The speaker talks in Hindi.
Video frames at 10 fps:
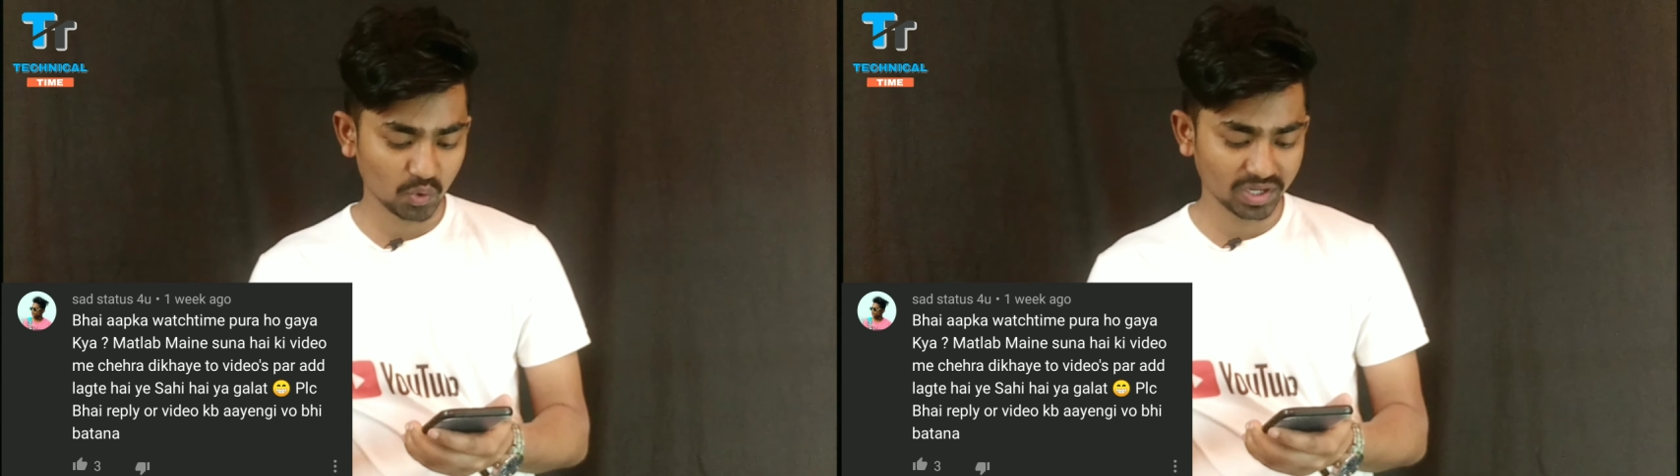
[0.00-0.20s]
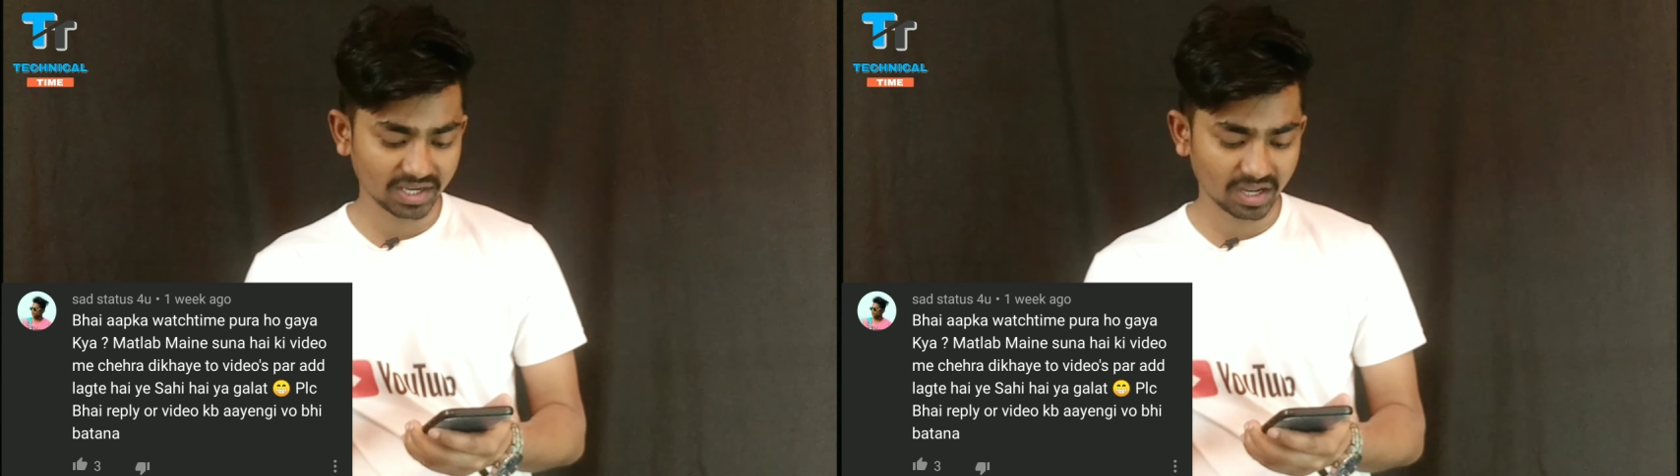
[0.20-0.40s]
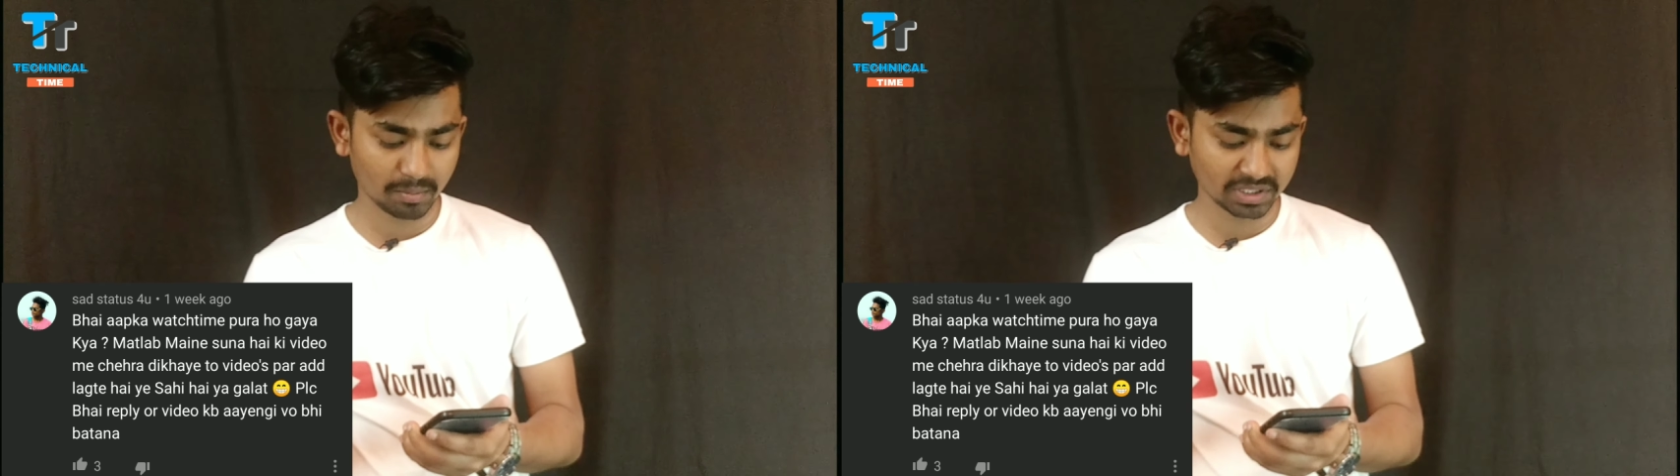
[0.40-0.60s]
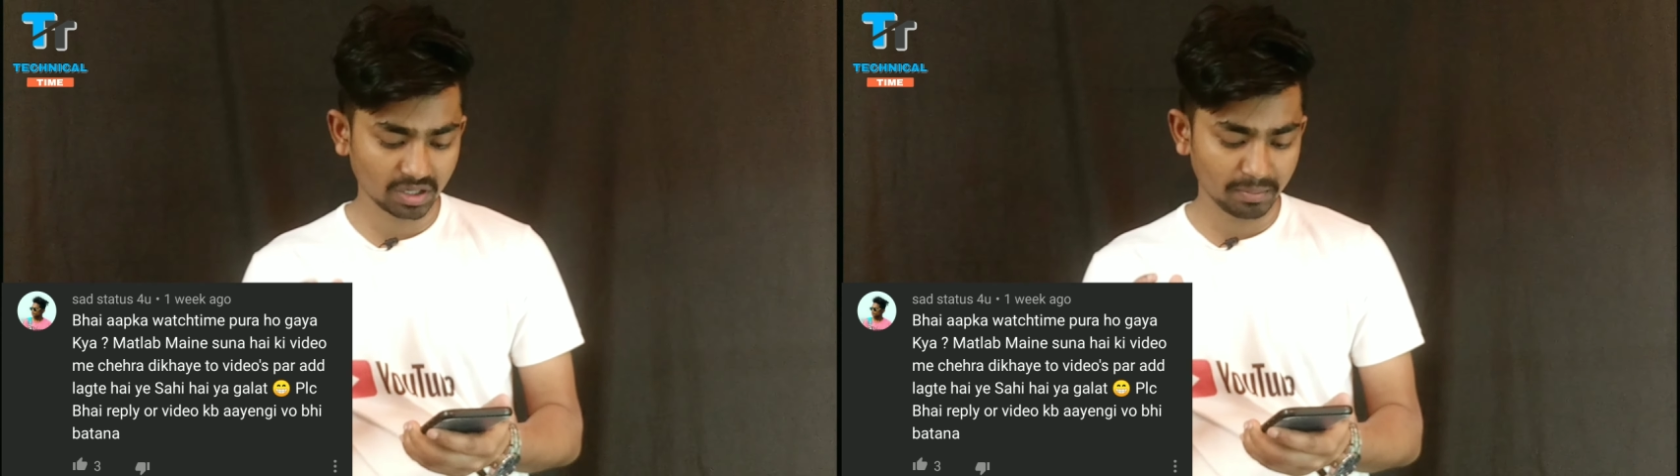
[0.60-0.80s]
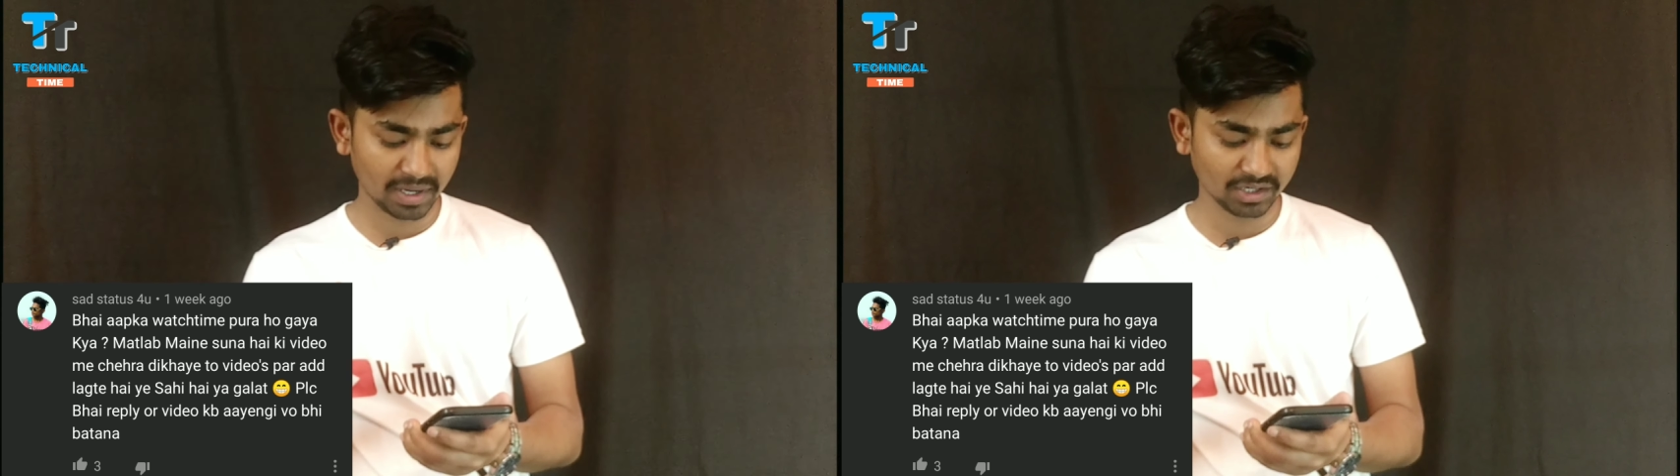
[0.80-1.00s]
हो गया क्या
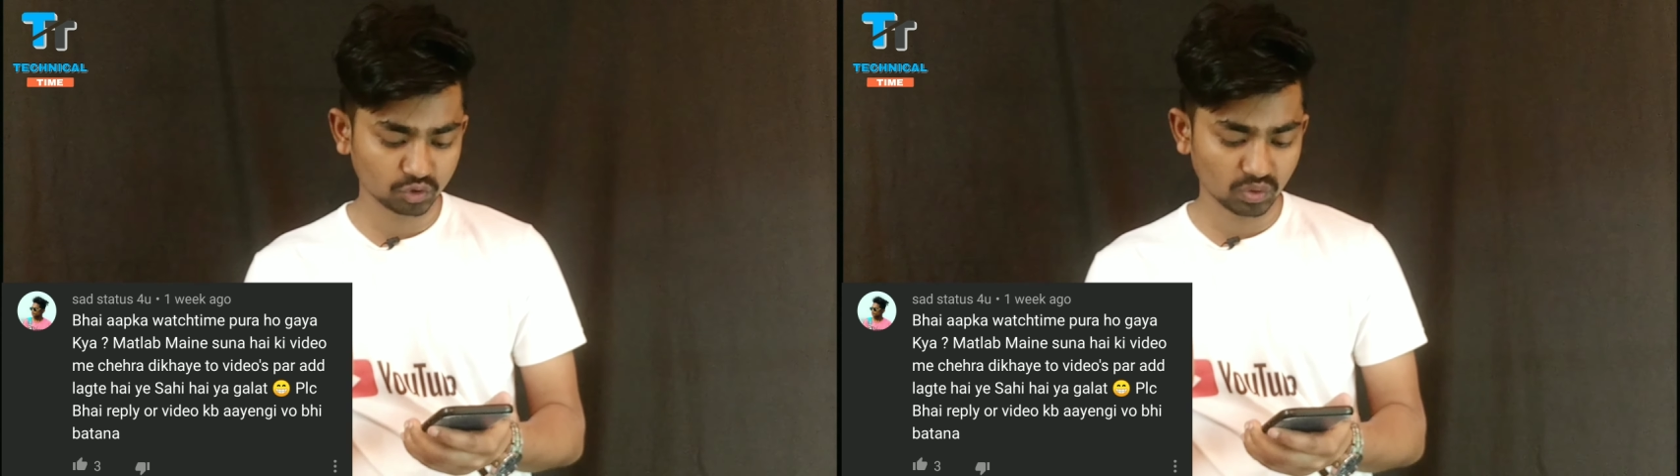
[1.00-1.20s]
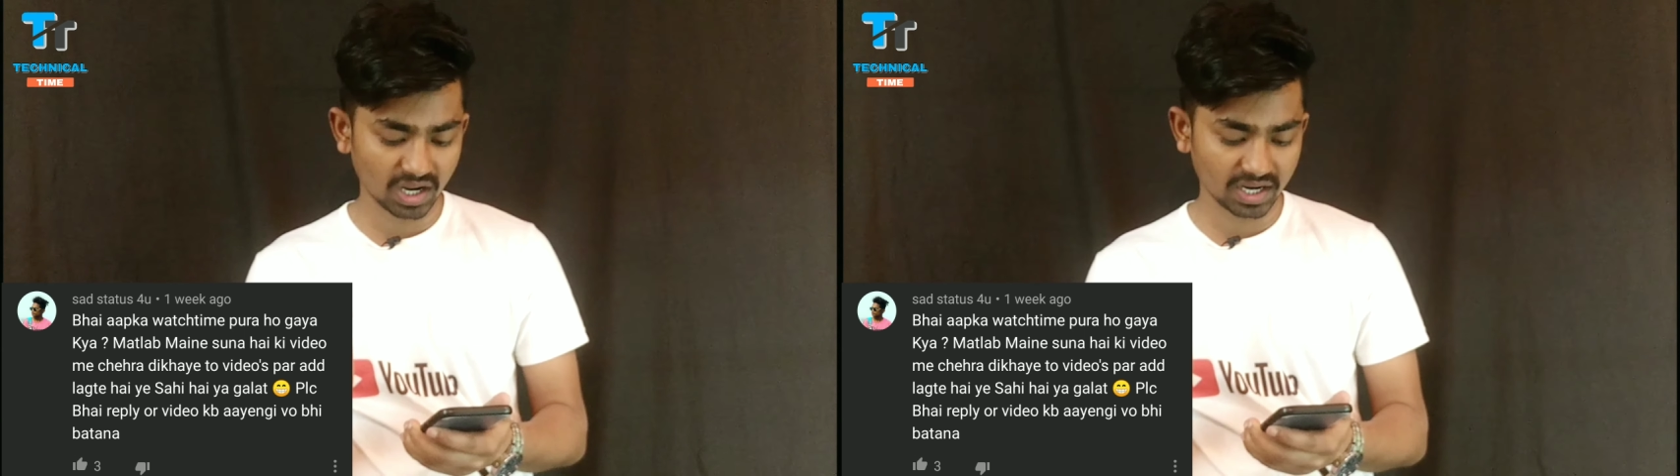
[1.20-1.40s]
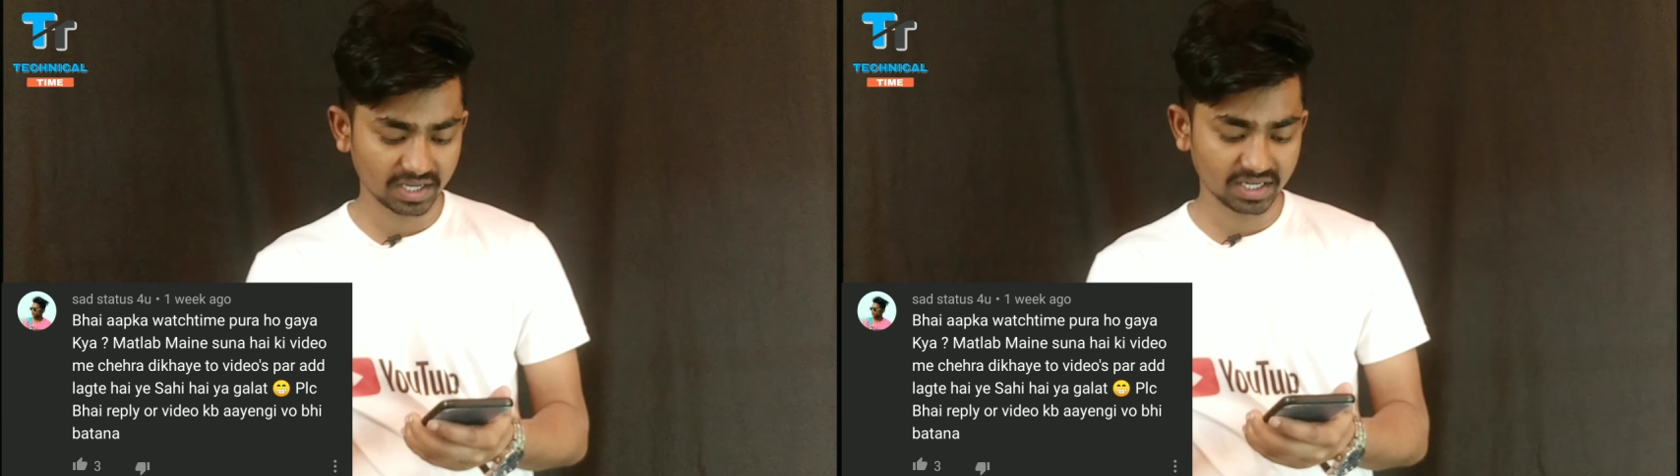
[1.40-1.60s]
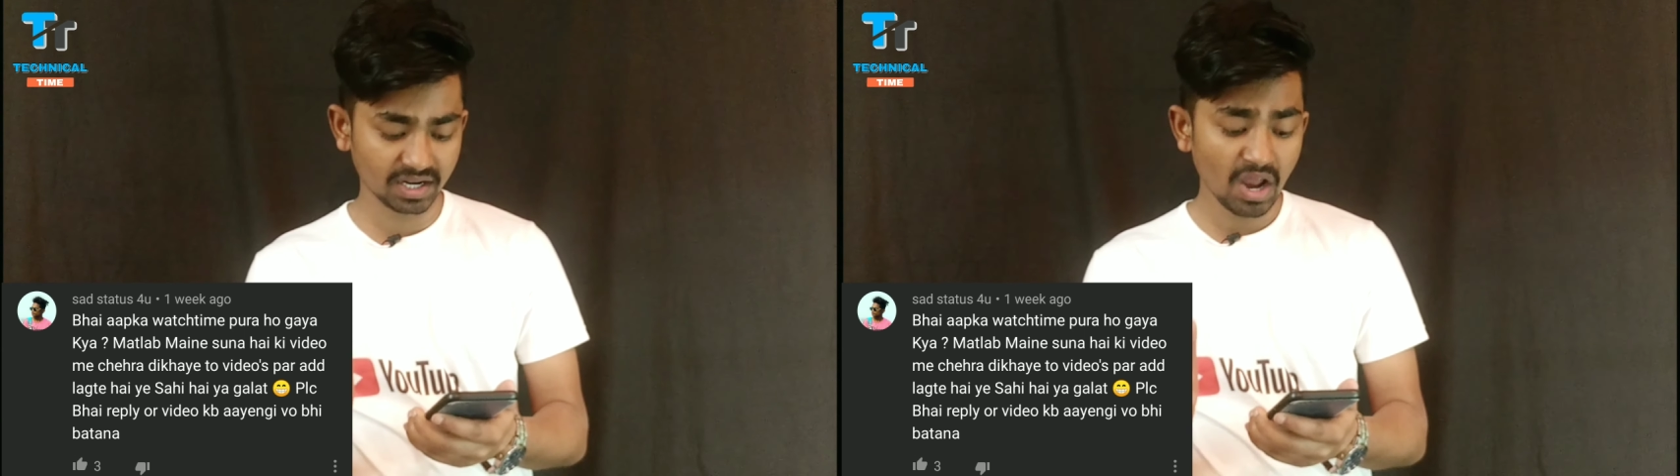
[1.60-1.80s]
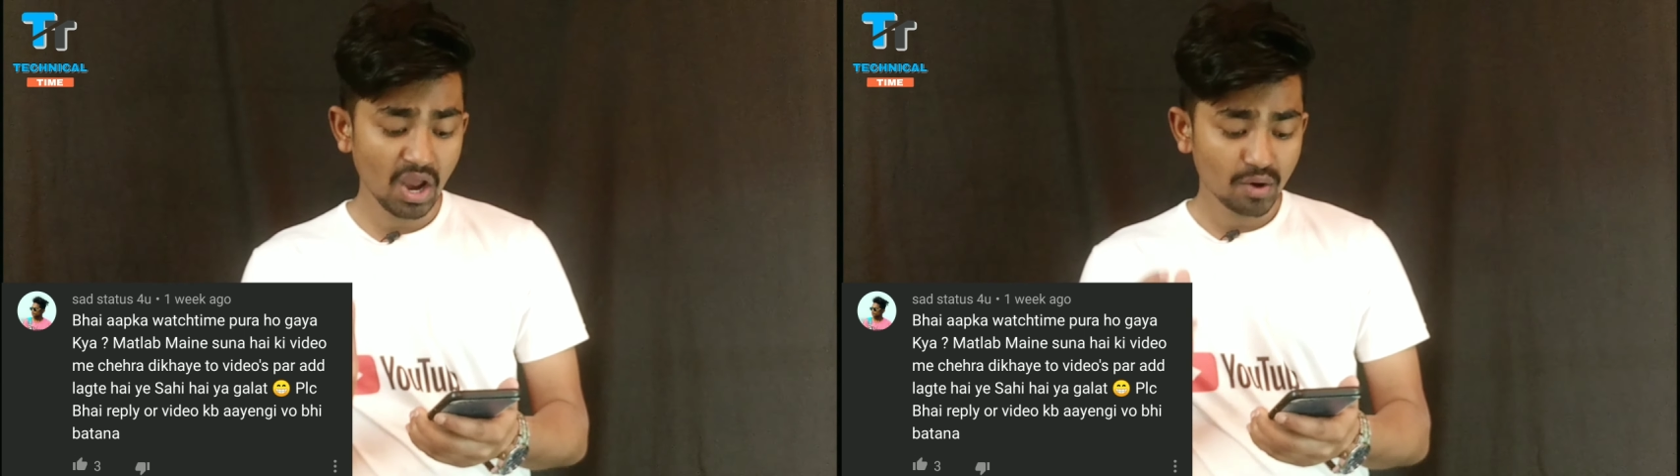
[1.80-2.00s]
मतलब मैंने सुना है कि